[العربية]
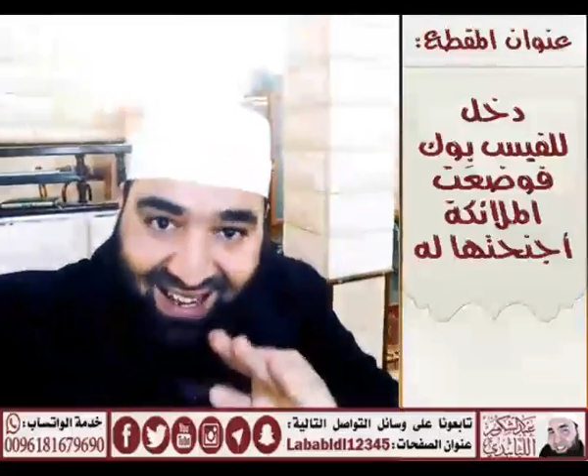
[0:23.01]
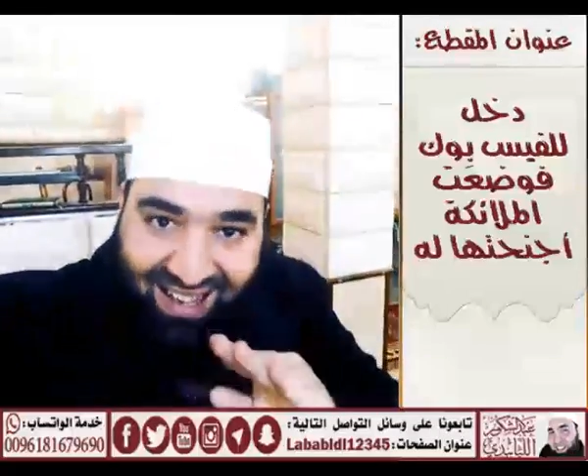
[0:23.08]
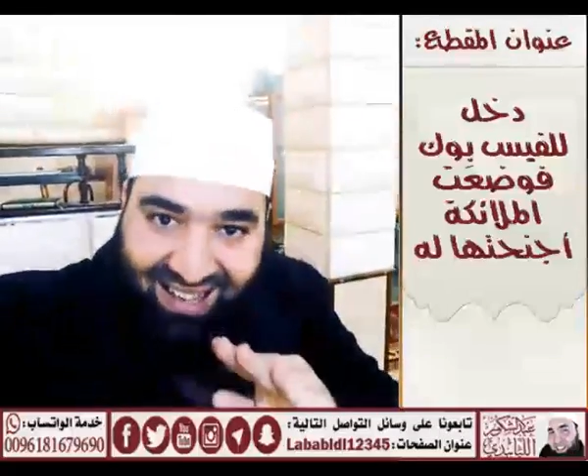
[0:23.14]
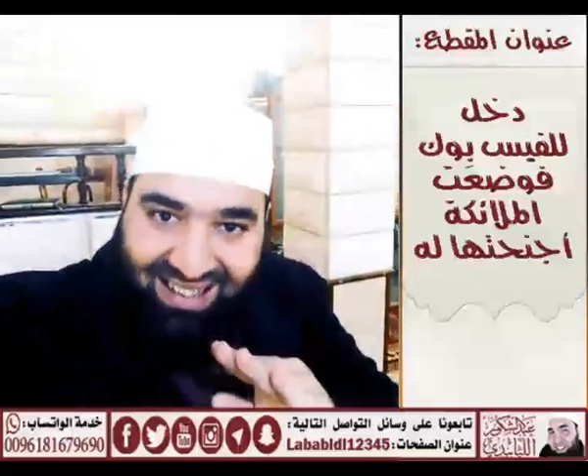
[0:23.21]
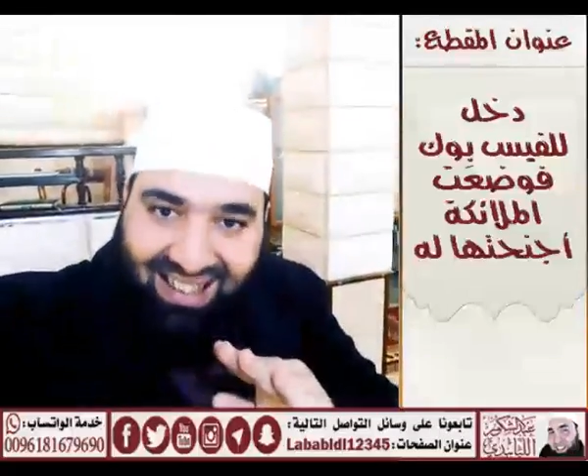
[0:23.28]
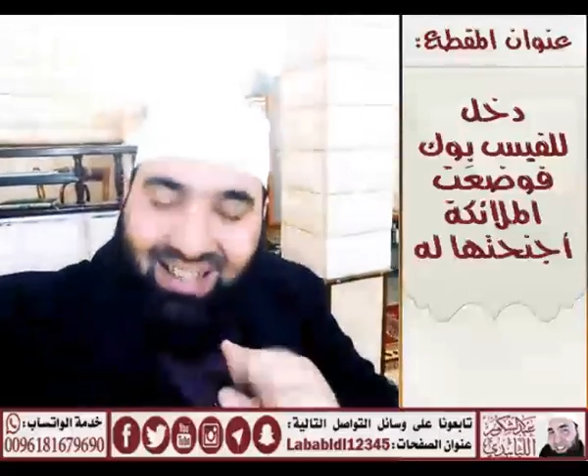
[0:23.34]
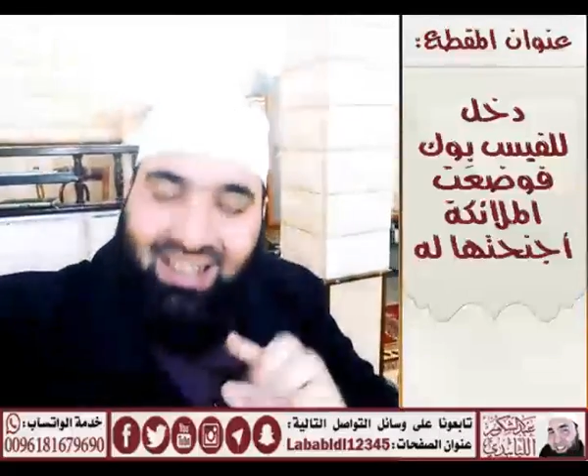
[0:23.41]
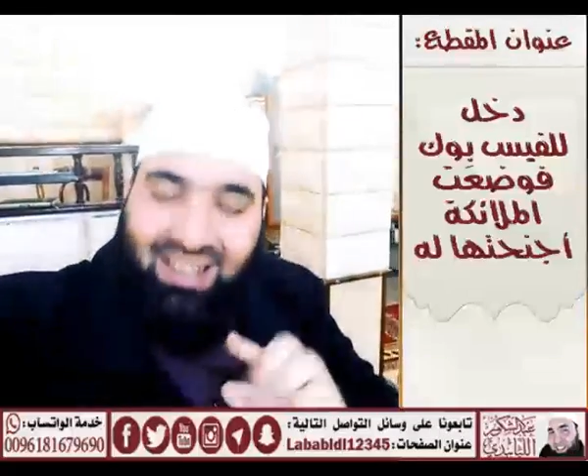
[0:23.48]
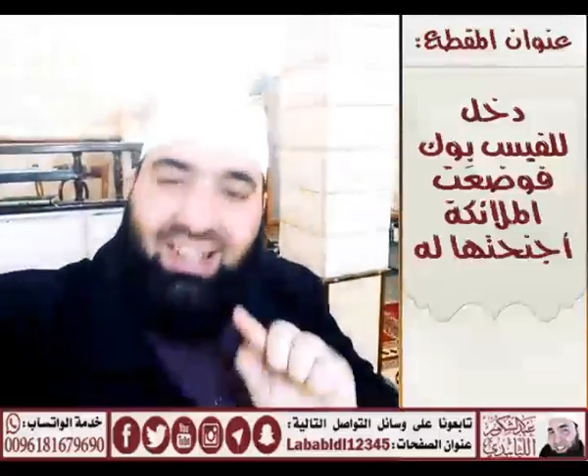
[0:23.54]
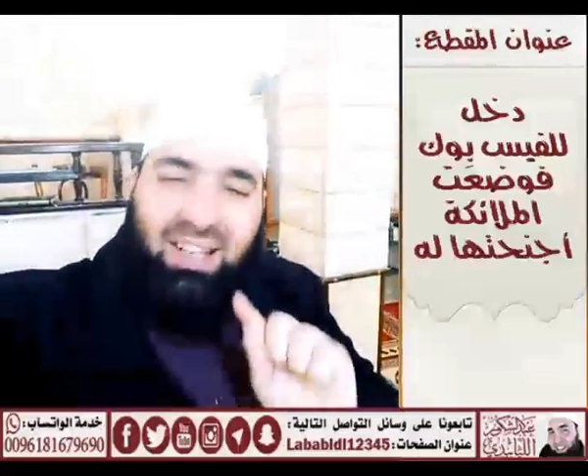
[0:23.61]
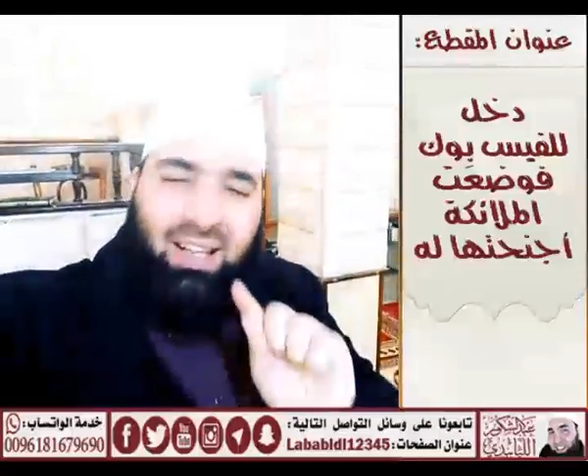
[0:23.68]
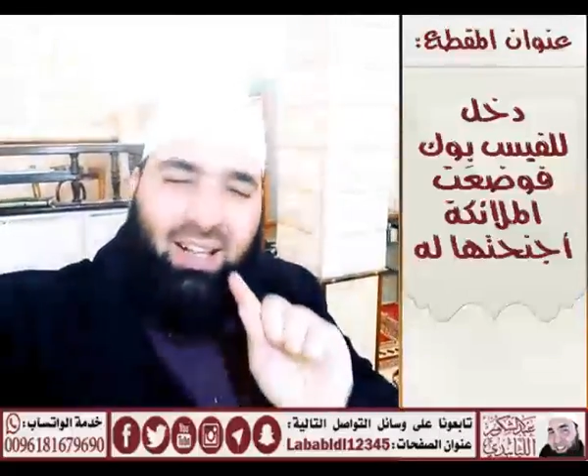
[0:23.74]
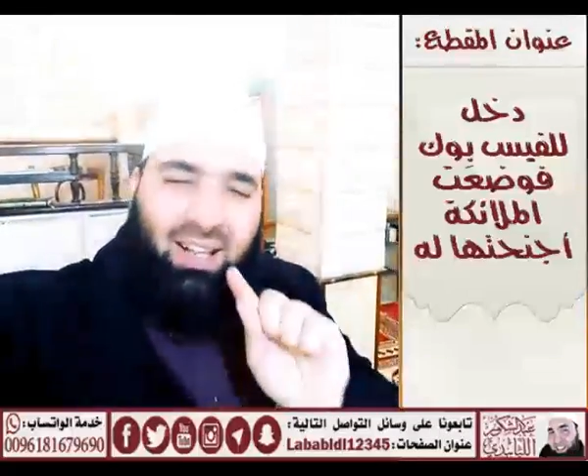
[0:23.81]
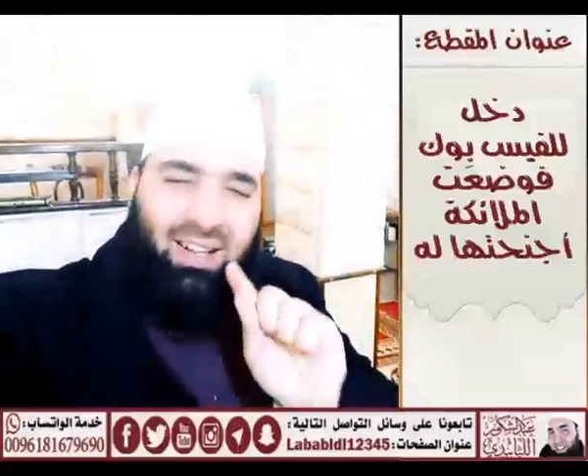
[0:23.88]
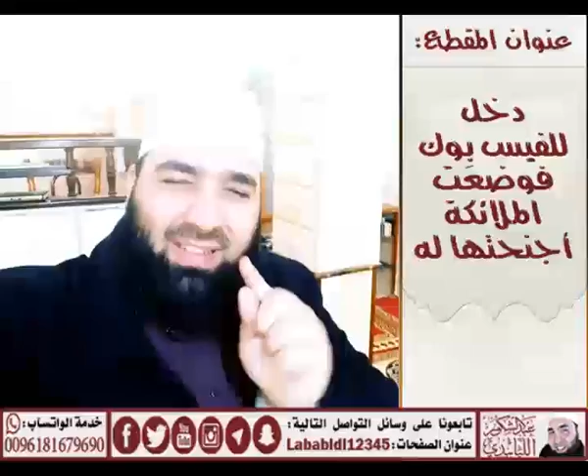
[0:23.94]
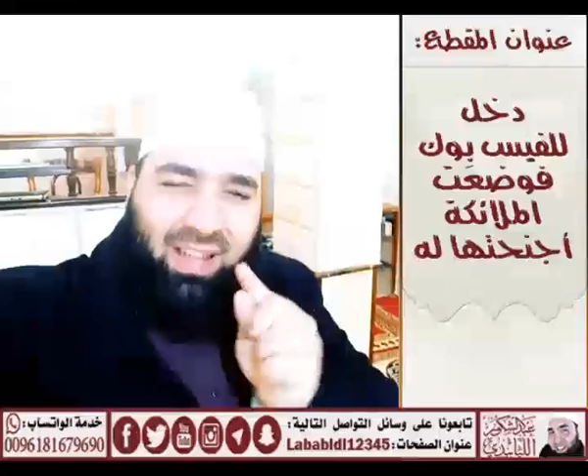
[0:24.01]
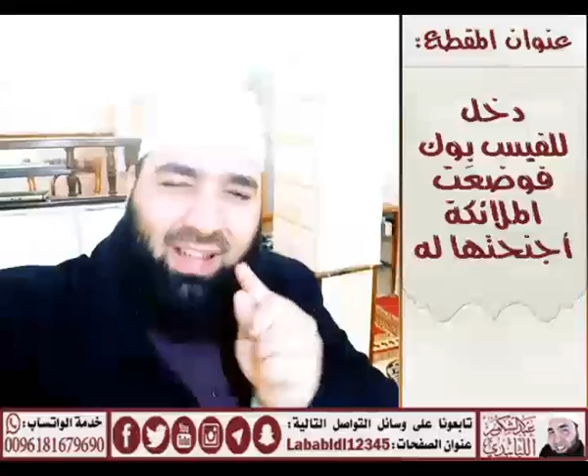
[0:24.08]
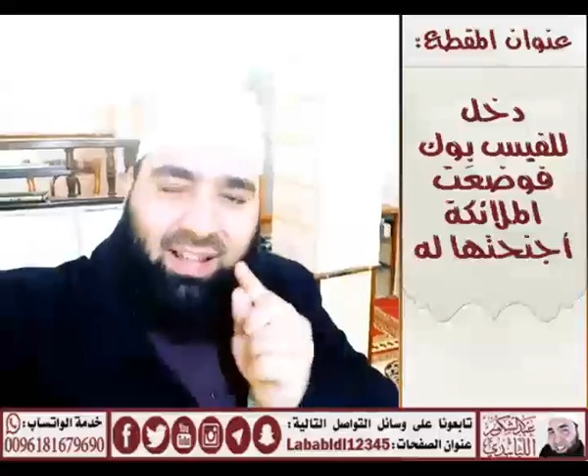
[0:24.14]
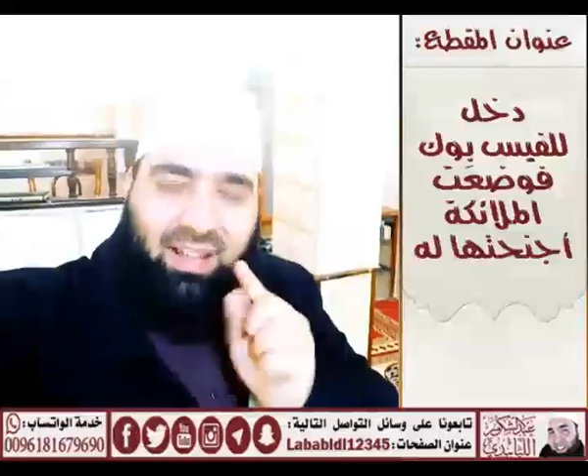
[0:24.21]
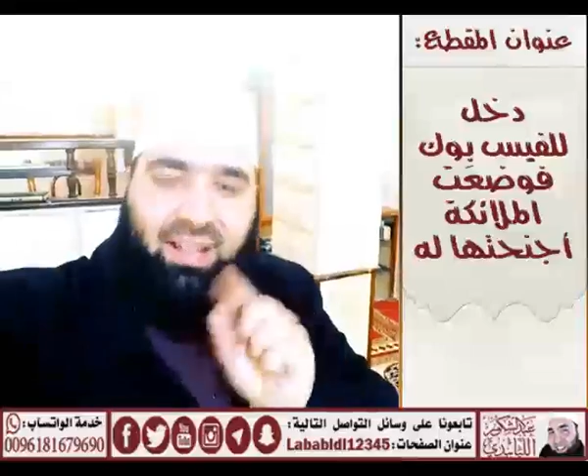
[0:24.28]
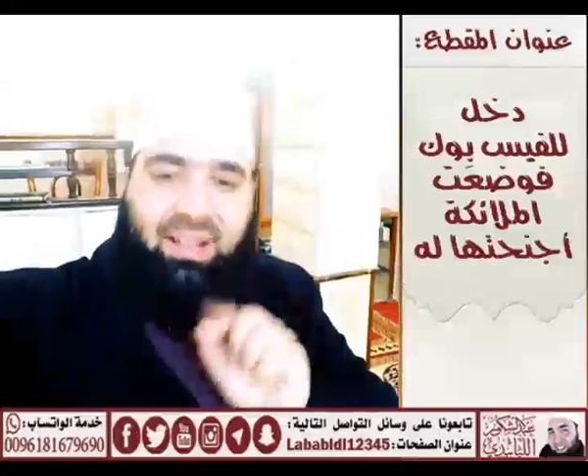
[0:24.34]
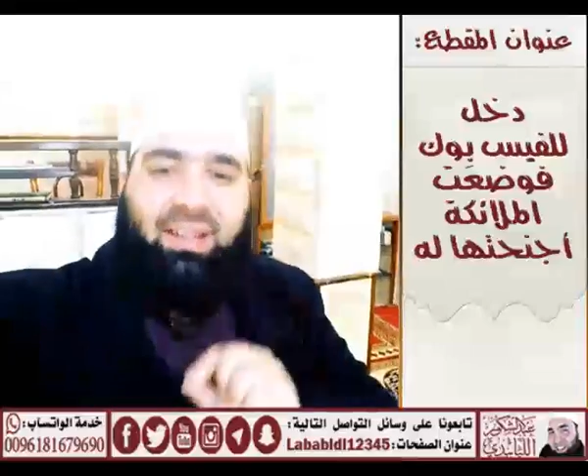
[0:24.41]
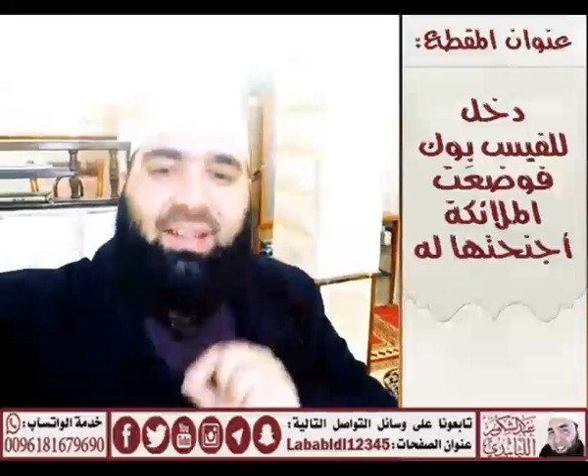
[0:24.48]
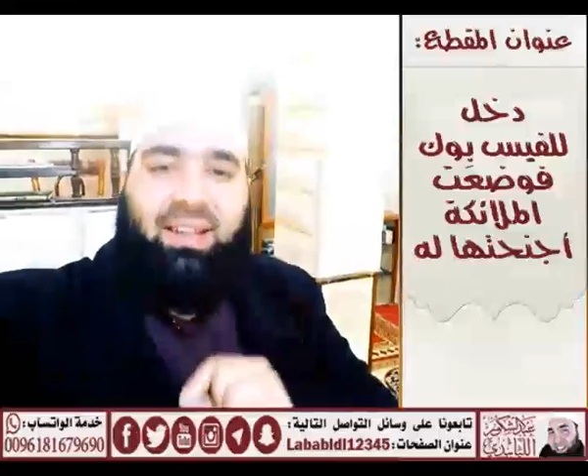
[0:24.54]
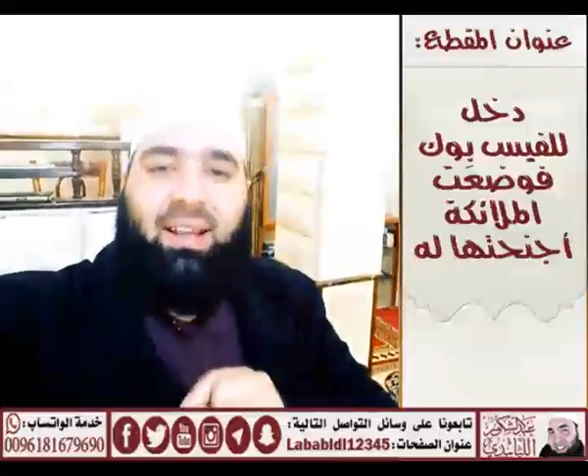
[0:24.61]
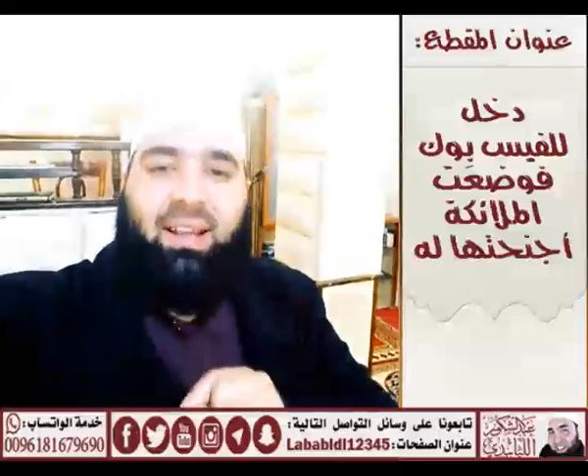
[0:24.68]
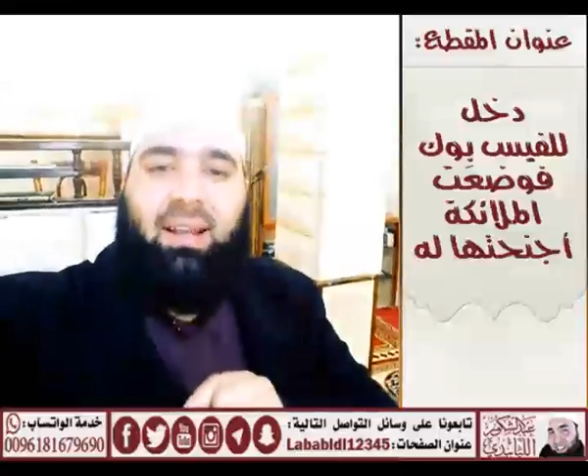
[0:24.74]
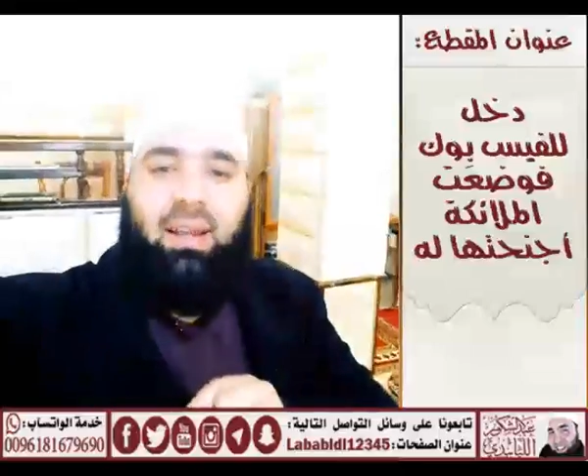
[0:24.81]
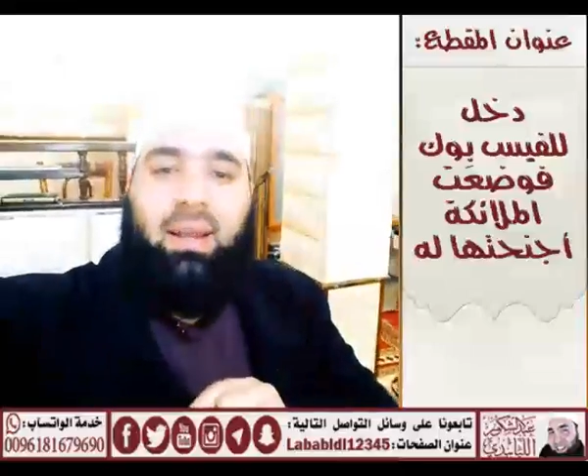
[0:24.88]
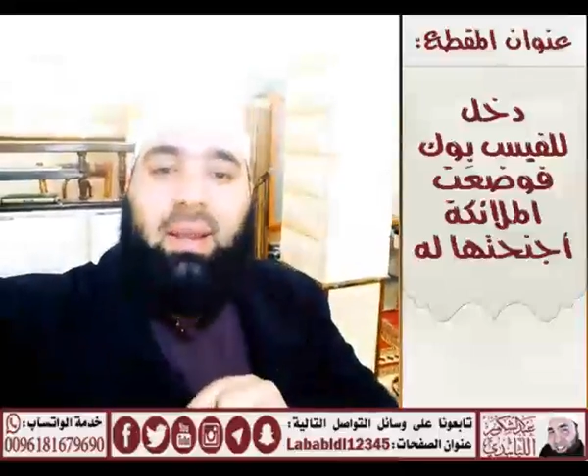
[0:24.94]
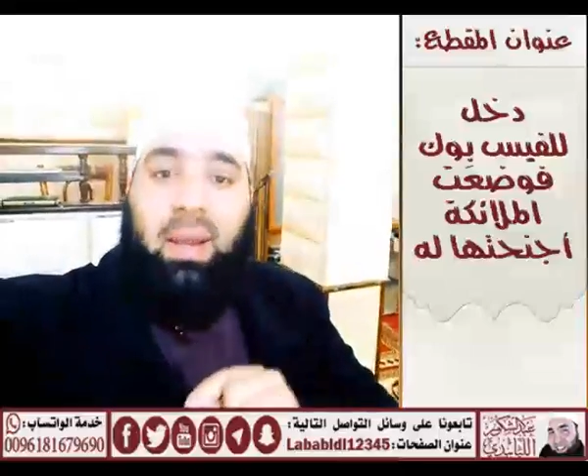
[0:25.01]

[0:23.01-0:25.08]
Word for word: قاعدها صحح نيتك